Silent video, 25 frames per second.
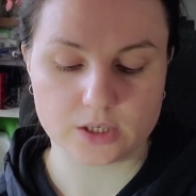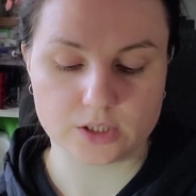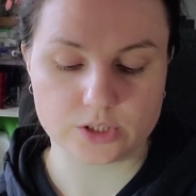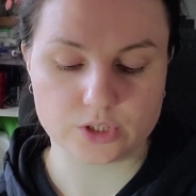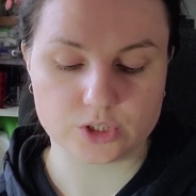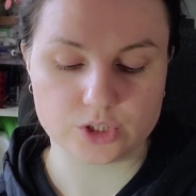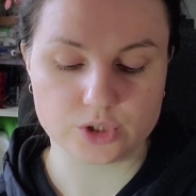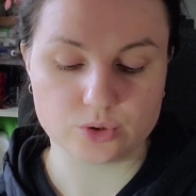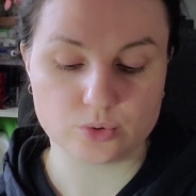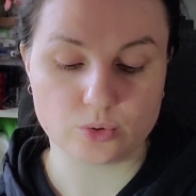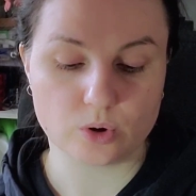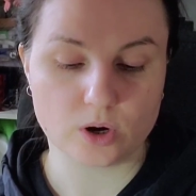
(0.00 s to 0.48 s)

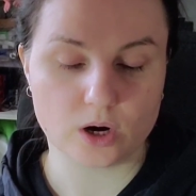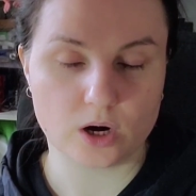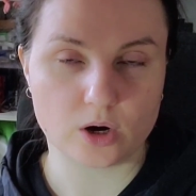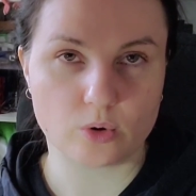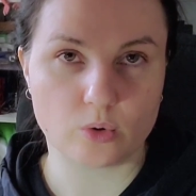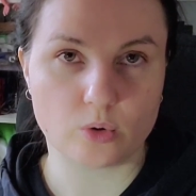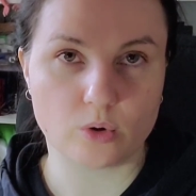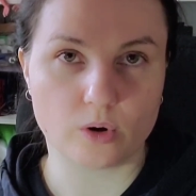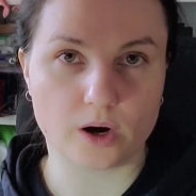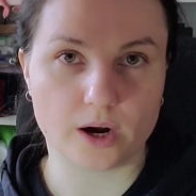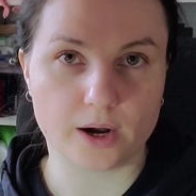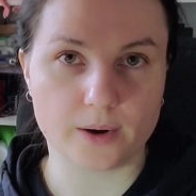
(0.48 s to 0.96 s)

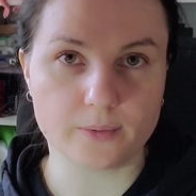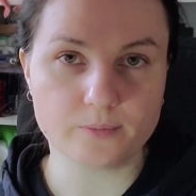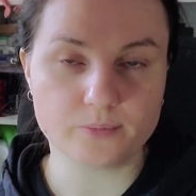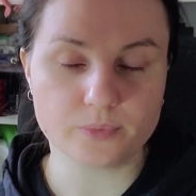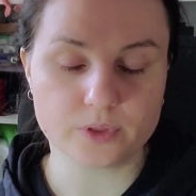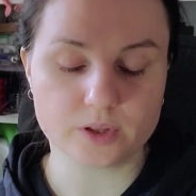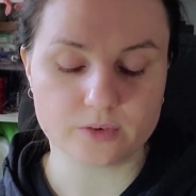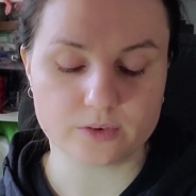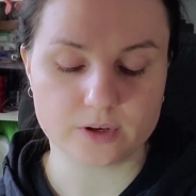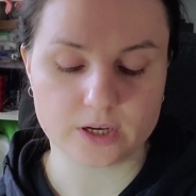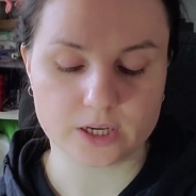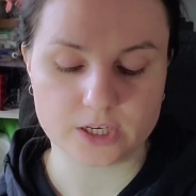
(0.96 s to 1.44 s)
чихуахуа
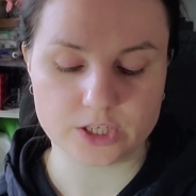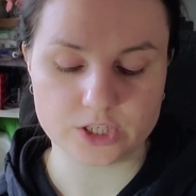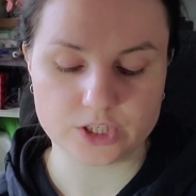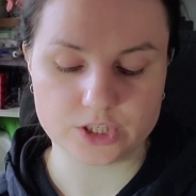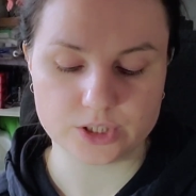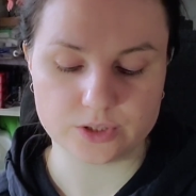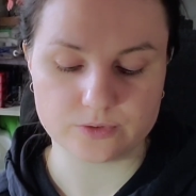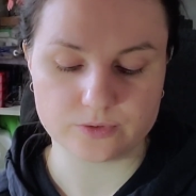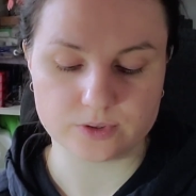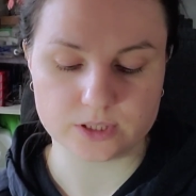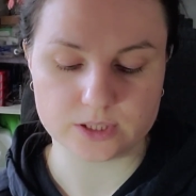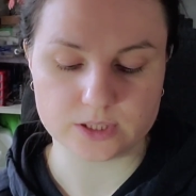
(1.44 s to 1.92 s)
в
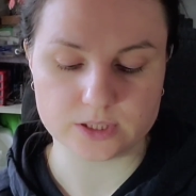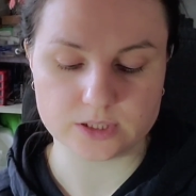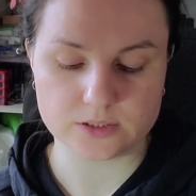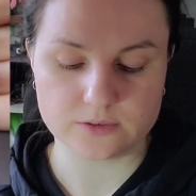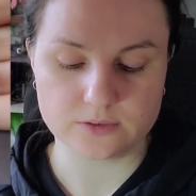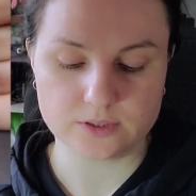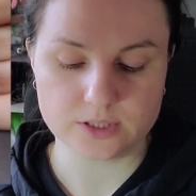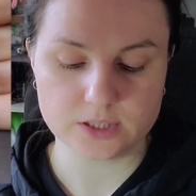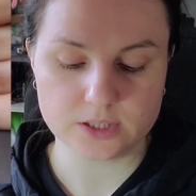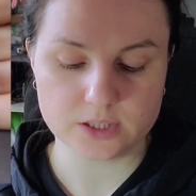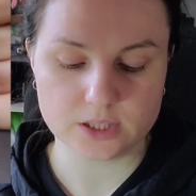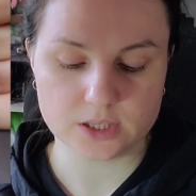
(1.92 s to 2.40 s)
коричневой
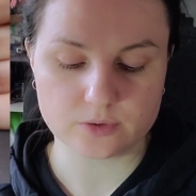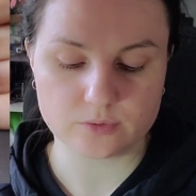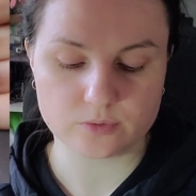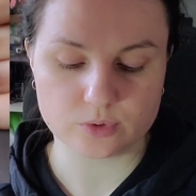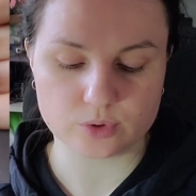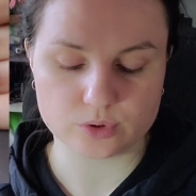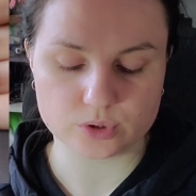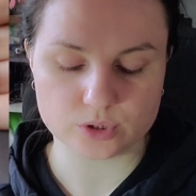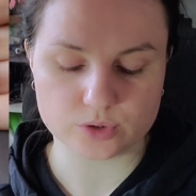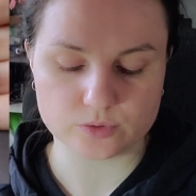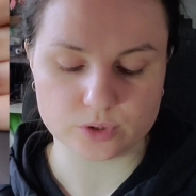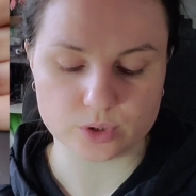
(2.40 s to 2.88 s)
расцветке, в
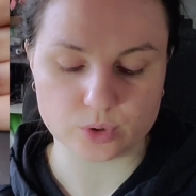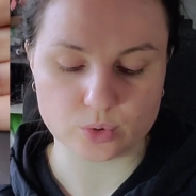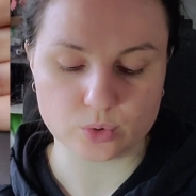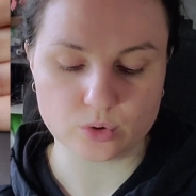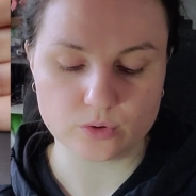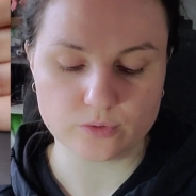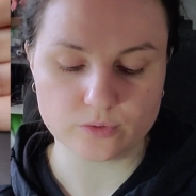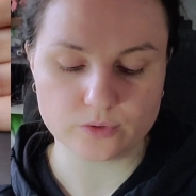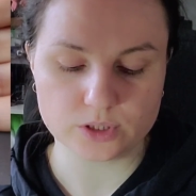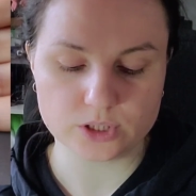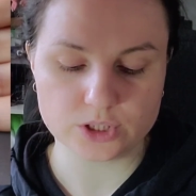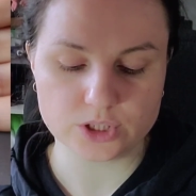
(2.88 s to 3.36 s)
розовой
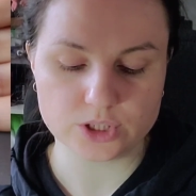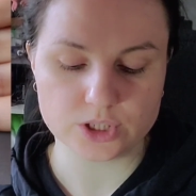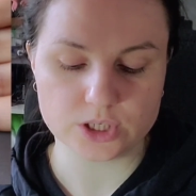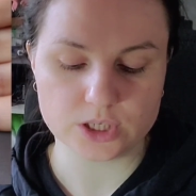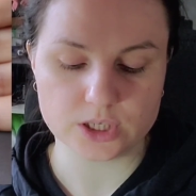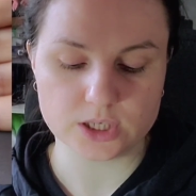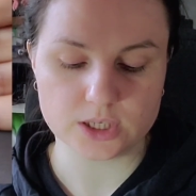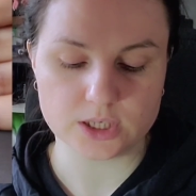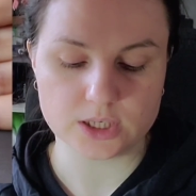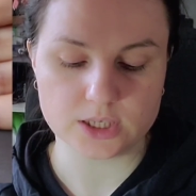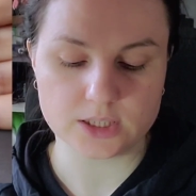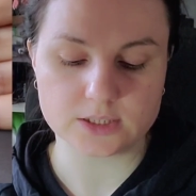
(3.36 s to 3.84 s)
кофточке
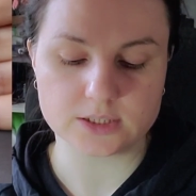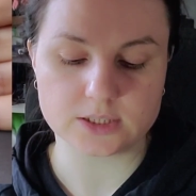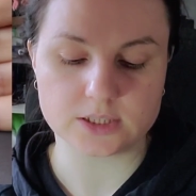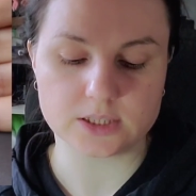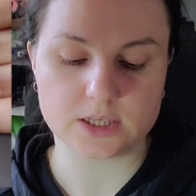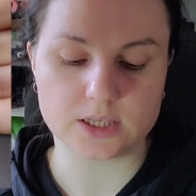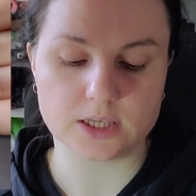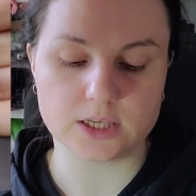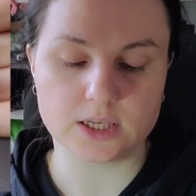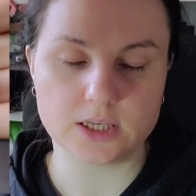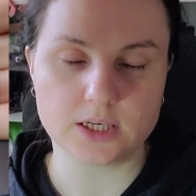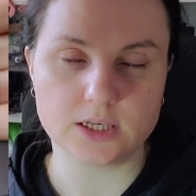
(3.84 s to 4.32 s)
из
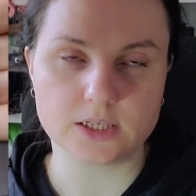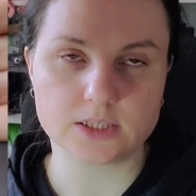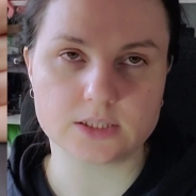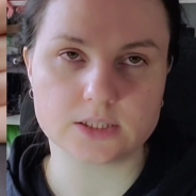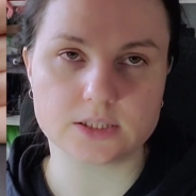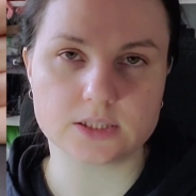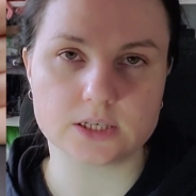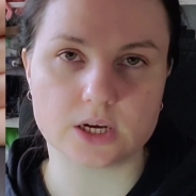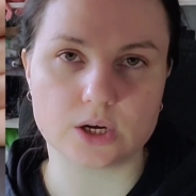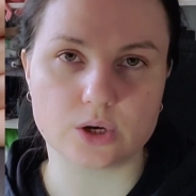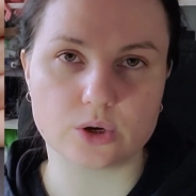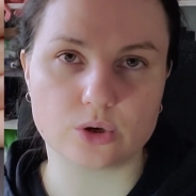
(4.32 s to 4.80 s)

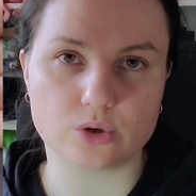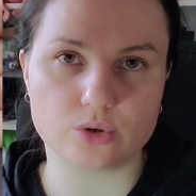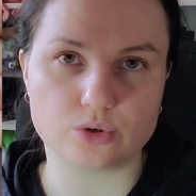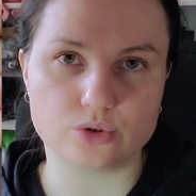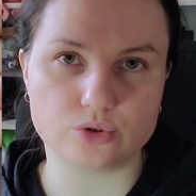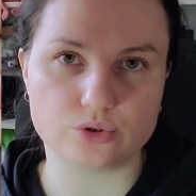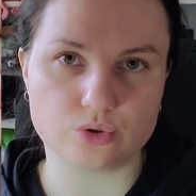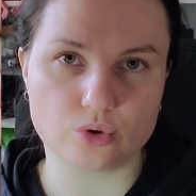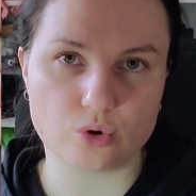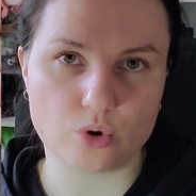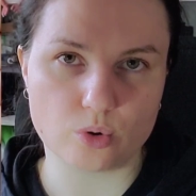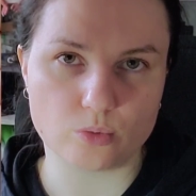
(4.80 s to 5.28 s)
ириса
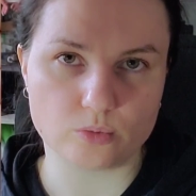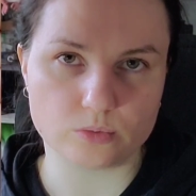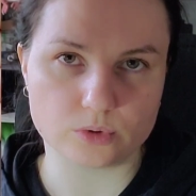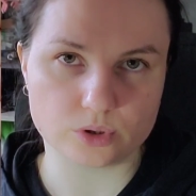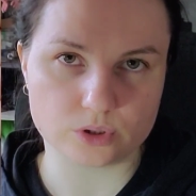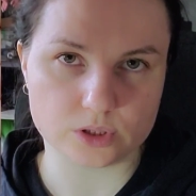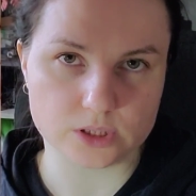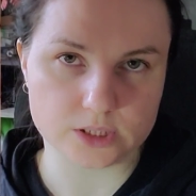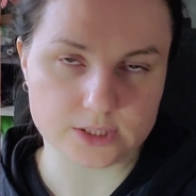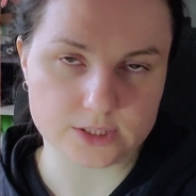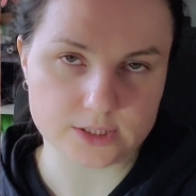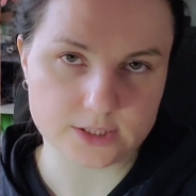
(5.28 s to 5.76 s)

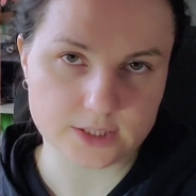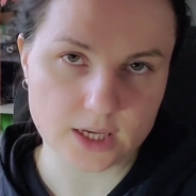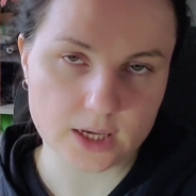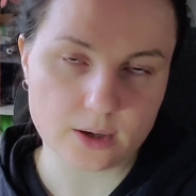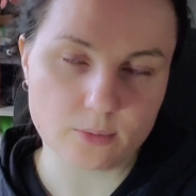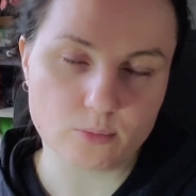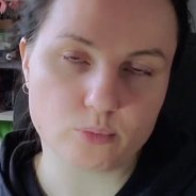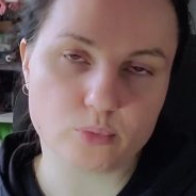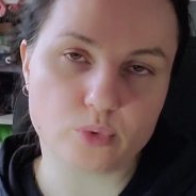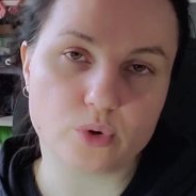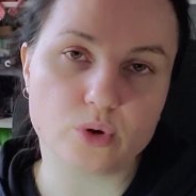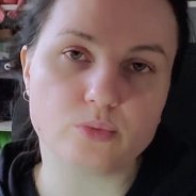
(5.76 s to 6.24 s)
крючком
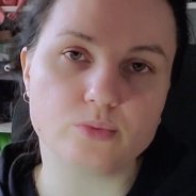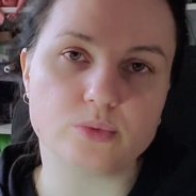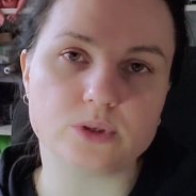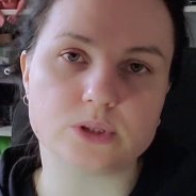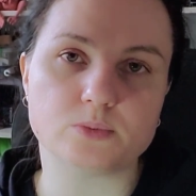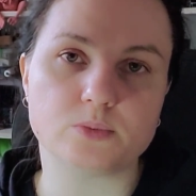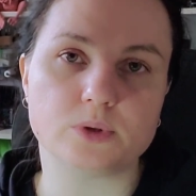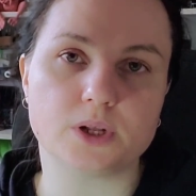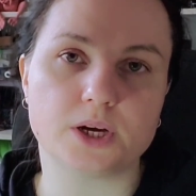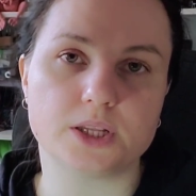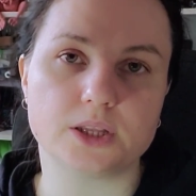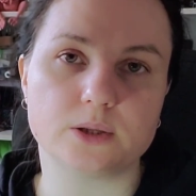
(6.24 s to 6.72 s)
07 по
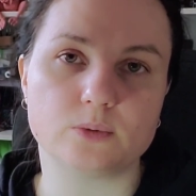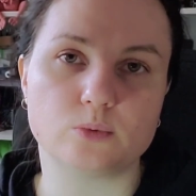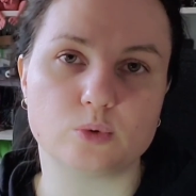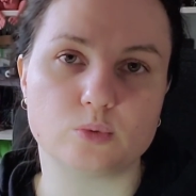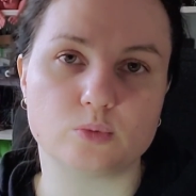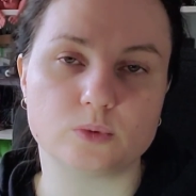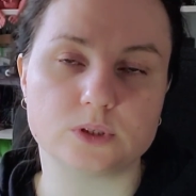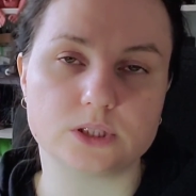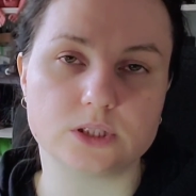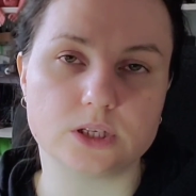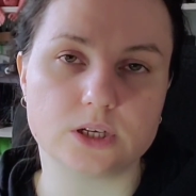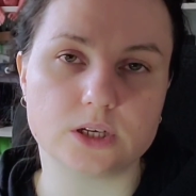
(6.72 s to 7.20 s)
бесплатному
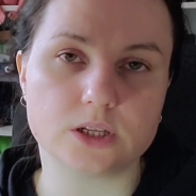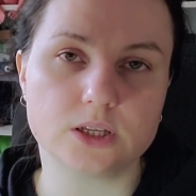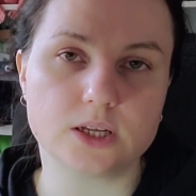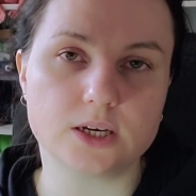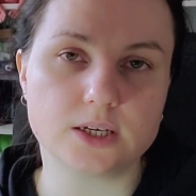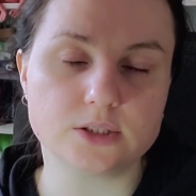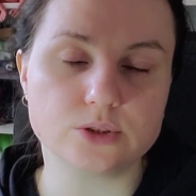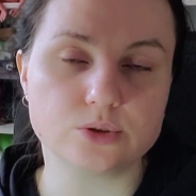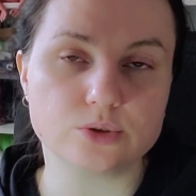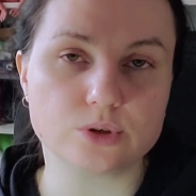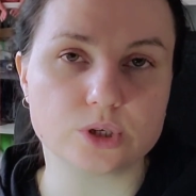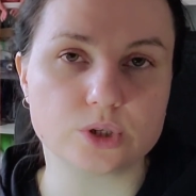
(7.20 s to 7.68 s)

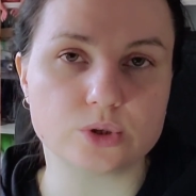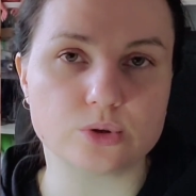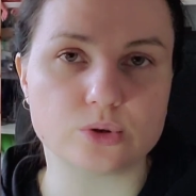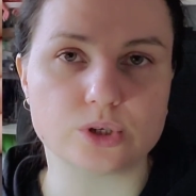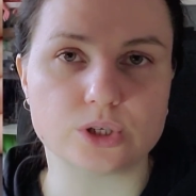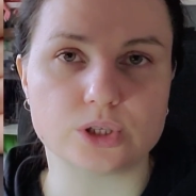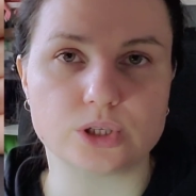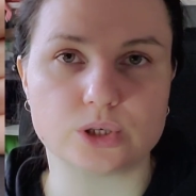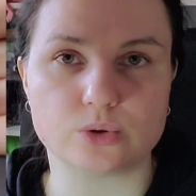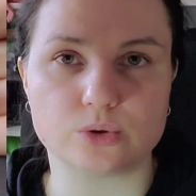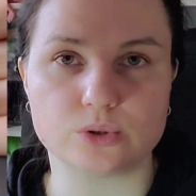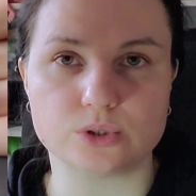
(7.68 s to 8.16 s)
мастер-классу, который
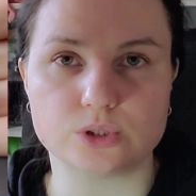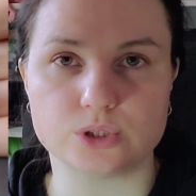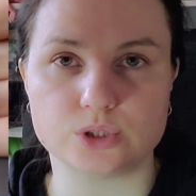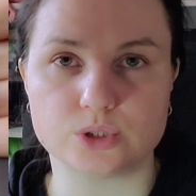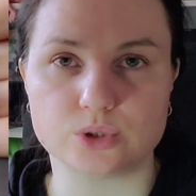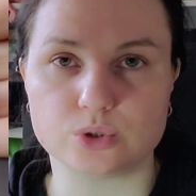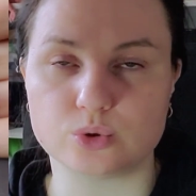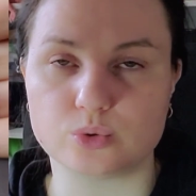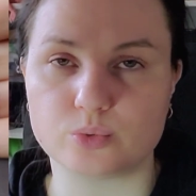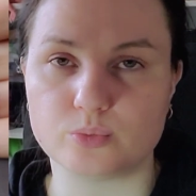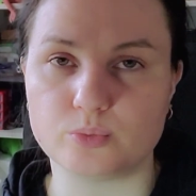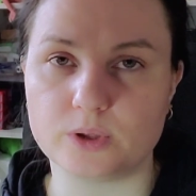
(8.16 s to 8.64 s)

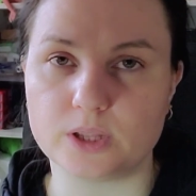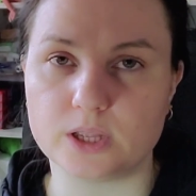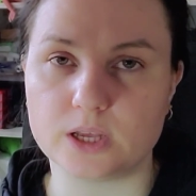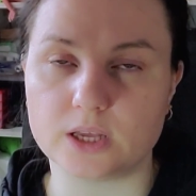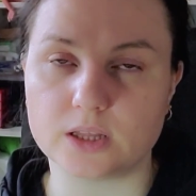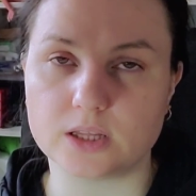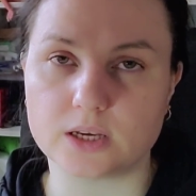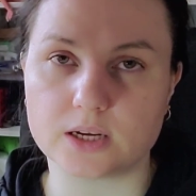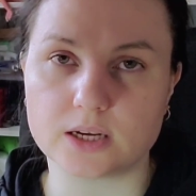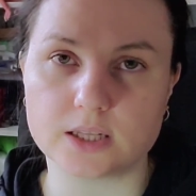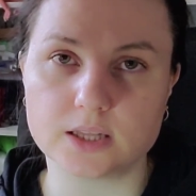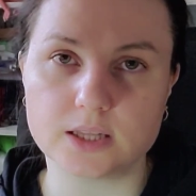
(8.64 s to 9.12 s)
находится у меня
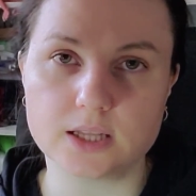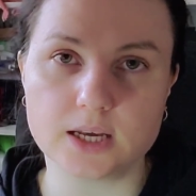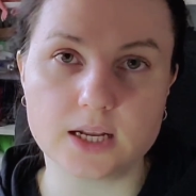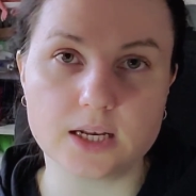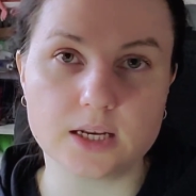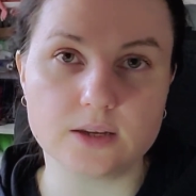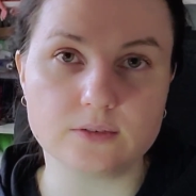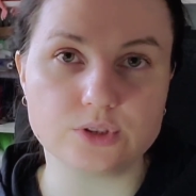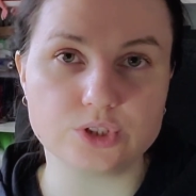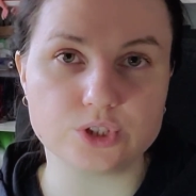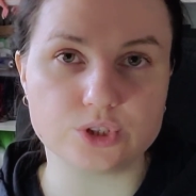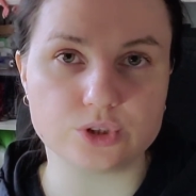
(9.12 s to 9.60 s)
на
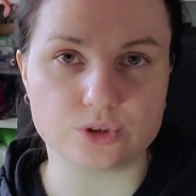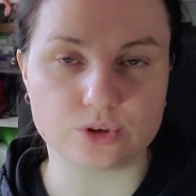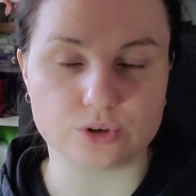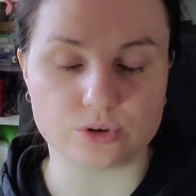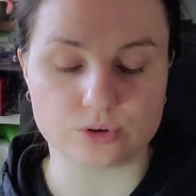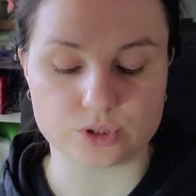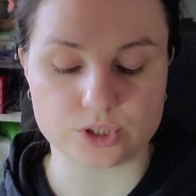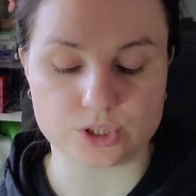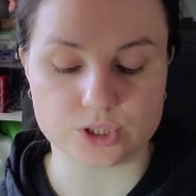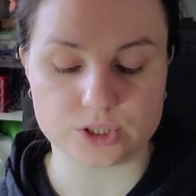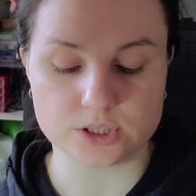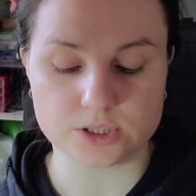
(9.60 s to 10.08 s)
канале в
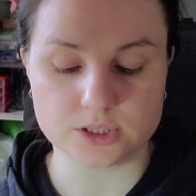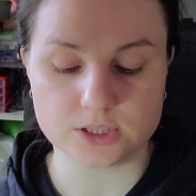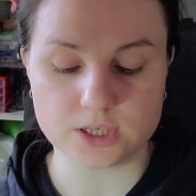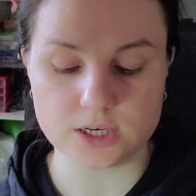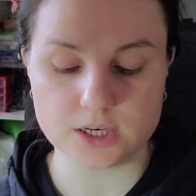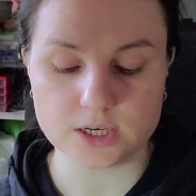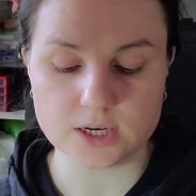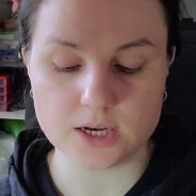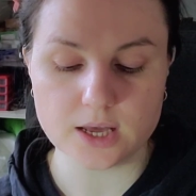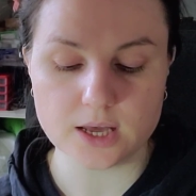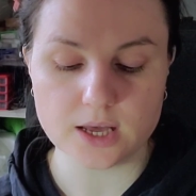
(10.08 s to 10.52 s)
четырех частях,